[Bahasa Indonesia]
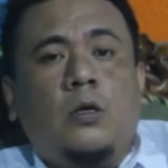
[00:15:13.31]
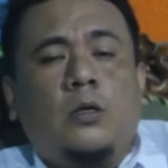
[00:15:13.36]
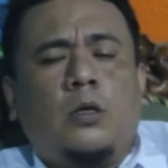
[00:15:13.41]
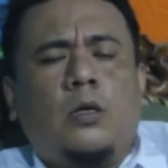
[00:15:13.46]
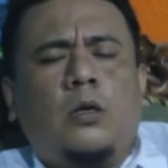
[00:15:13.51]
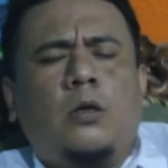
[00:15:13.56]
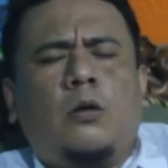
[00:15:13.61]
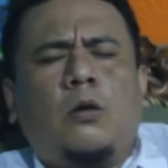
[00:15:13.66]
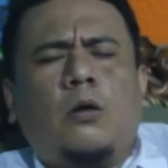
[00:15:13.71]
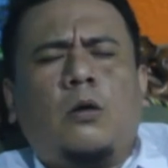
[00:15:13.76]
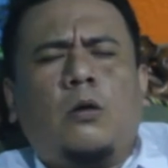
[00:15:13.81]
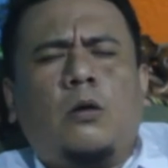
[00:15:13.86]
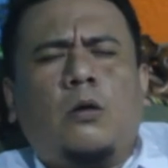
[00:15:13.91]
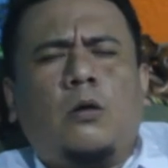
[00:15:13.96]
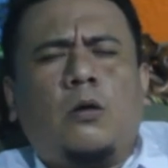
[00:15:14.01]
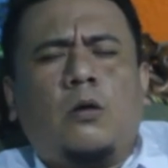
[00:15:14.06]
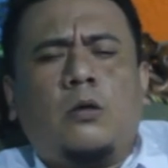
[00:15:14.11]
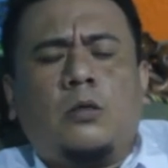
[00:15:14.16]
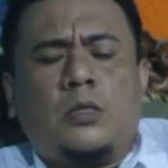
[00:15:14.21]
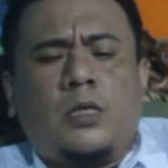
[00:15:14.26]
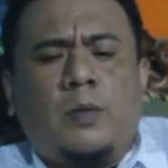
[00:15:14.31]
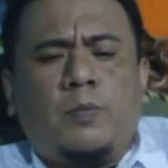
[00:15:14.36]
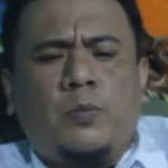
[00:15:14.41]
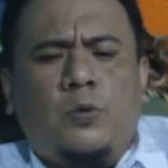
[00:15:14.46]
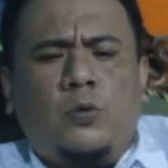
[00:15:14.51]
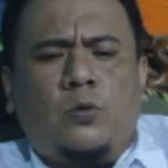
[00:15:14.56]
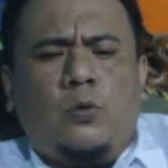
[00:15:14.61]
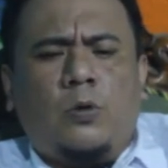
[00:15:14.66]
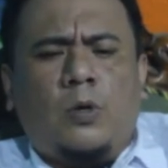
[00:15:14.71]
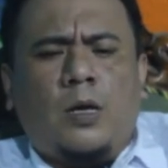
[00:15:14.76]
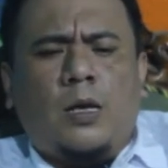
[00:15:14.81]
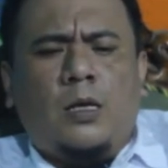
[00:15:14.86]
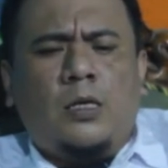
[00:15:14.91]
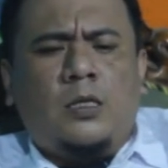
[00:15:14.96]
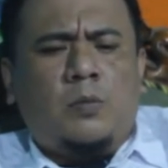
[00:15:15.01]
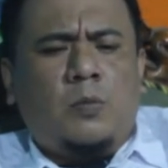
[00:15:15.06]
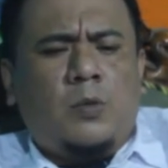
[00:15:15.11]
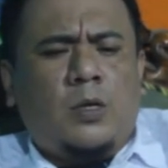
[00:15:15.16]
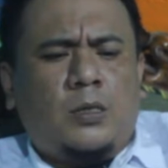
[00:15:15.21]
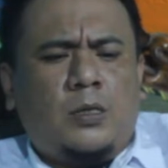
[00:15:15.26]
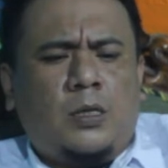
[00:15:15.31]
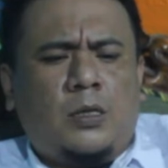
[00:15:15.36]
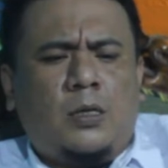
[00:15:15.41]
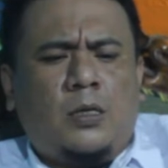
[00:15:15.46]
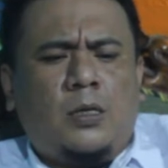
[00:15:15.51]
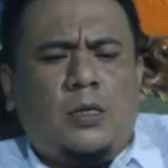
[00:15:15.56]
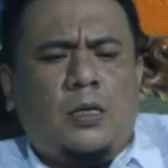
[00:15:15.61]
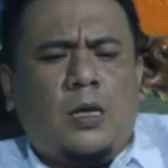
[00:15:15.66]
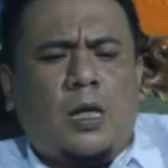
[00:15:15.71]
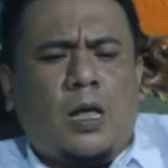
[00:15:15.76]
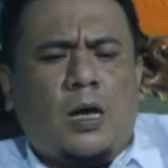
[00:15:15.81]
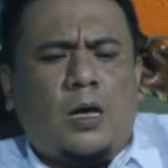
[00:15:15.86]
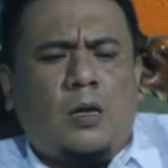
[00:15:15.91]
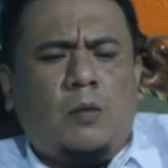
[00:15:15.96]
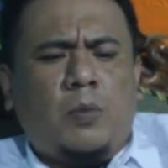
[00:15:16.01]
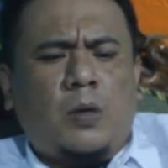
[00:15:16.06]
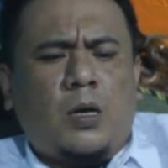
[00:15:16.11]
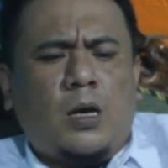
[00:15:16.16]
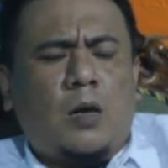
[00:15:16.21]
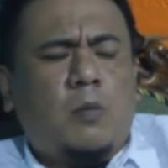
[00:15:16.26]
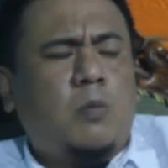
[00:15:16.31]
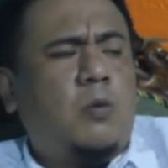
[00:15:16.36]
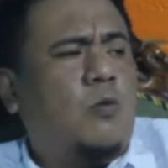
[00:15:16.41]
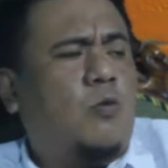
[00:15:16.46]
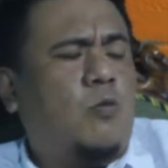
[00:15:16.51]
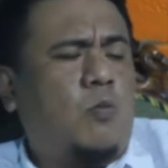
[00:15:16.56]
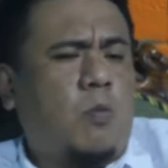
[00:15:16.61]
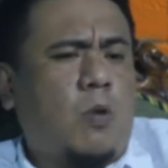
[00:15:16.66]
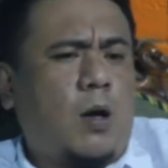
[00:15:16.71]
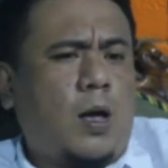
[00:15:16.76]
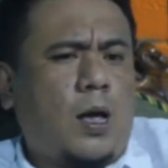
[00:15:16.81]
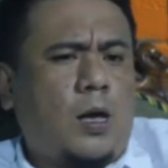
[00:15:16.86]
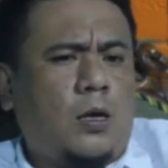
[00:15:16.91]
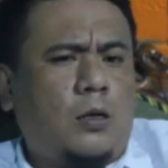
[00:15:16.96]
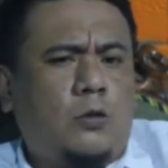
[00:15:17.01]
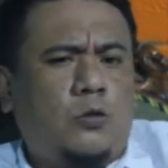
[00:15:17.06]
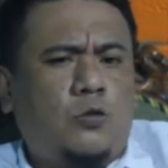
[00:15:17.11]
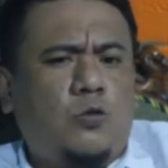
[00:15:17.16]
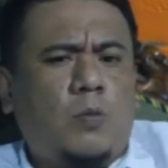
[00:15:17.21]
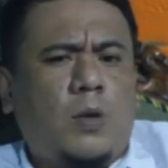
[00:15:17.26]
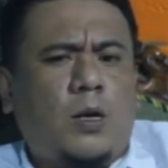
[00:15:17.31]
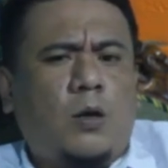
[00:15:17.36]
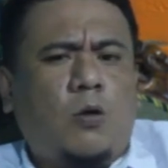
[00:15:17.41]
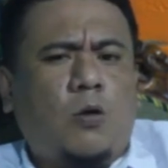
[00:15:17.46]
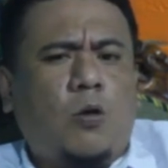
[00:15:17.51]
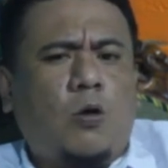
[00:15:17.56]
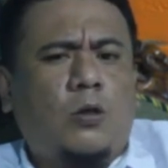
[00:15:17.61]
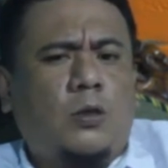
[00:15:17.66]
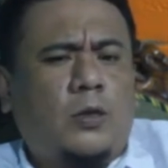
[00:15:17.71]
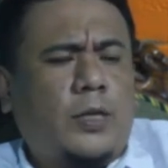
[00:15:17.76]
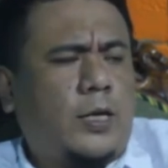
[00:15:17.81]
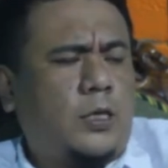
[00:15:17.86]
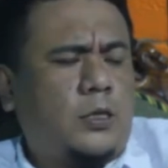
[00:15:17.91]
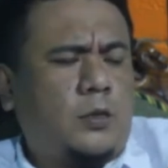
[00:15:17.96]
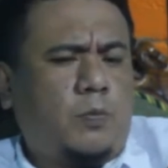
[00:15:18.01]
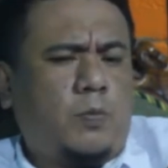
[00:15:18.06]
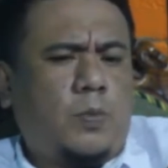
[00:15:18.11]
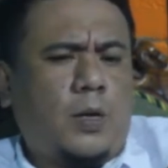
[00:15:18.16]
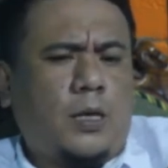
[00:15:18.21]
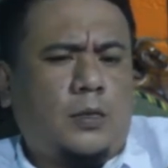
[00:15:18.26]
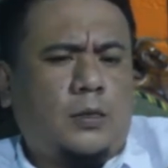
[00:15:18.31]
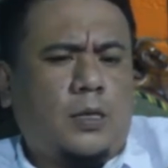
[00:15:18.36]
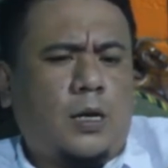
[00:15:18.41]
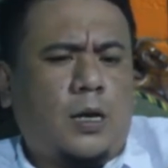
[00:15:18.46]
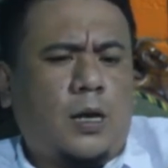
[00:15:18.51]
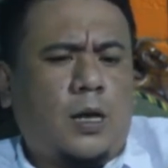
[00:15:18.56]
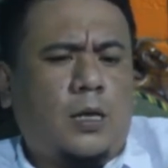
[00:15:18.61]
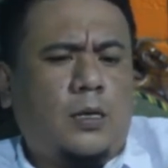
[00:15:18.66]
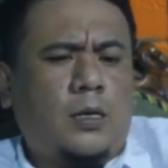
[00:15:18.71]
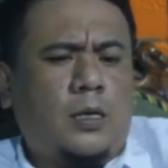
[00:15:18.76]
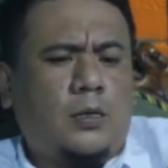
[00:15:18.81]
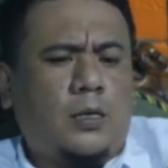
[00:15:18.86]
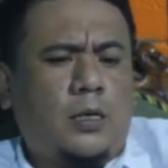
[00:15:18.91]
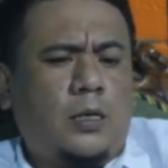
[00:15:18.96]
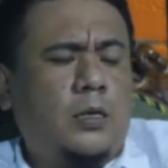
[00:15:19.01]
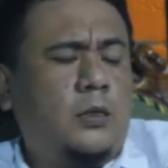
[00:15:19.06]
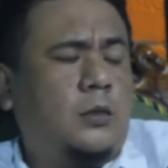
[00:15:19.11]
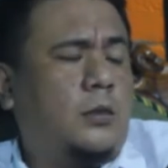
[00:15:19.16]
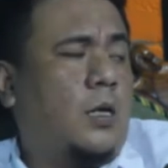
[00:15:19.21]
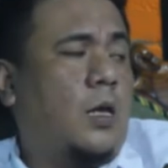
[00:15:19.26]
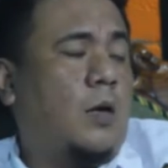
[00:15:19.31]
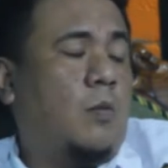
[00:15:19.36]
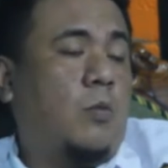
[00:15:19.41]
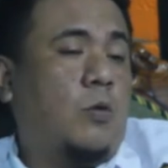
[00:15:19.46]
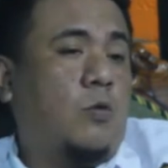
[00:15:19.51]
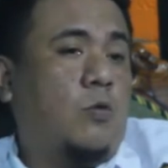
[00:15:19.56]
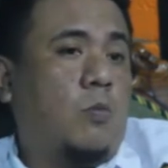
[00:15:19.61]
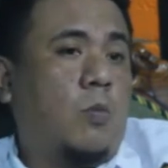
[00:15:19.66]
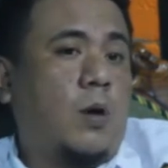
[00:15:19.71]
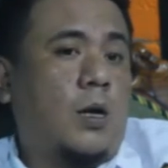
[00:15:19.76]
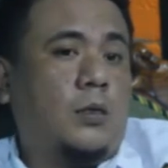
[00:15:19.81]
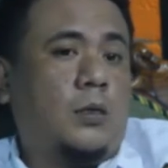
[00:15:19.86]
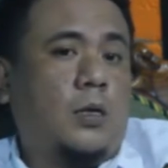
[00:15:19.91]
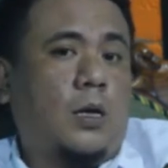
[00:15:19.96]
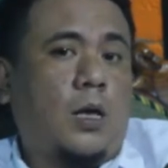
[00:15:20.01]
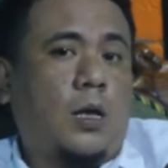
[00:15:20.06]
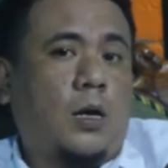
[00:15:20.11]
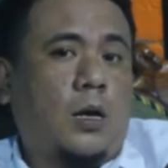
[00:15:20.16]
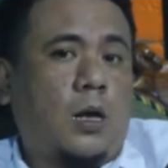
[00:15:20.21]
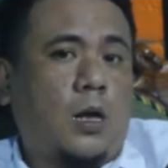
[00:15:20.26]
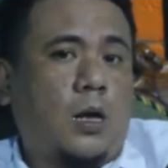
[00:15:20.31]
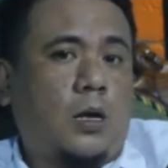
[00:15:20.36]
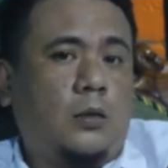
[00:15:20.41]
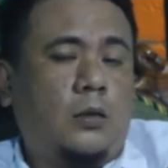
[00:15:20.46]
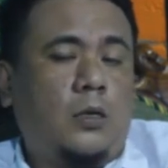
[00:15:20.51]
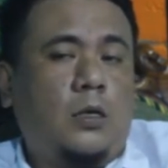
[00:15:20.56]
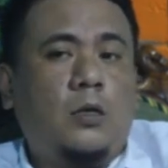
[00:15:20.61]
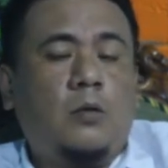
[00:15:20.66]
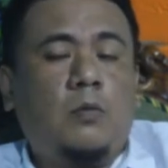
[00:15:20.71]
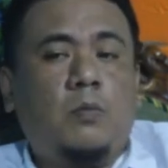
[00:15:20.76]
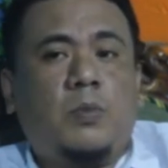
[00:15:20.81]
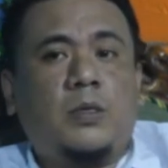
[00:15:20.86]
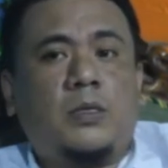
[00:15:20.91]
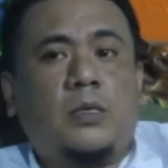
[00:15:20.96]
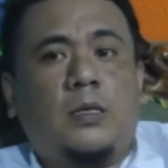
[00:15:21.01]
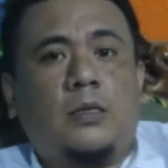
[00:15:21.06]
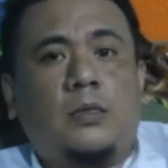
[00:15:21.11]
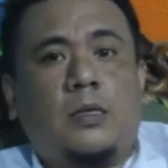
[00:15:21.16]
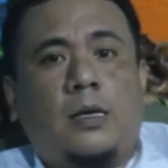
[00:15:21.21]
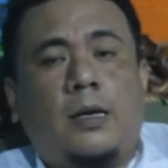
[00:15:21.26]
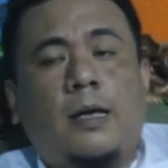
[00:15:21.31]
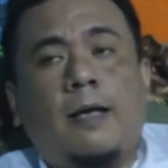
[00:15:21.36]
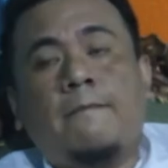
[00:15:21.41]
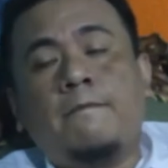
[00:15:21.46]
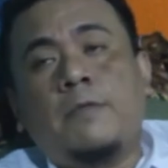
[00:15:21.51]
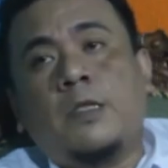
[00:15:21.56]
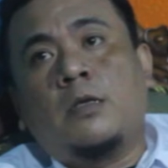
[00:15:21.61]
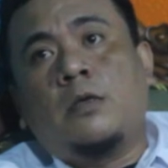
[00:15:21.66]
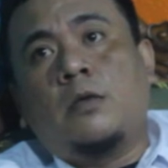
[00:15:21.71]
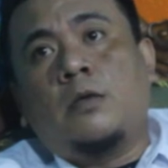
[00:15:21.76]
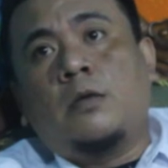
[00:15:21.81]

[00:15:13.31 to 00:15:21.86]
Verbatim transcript: Jadi kalau konsep jurnalisme kan saya tidak akan pernah berubah, cuman konteks pelaksanaannya saja yang setelah berubah sekarang. Jadi pesan saya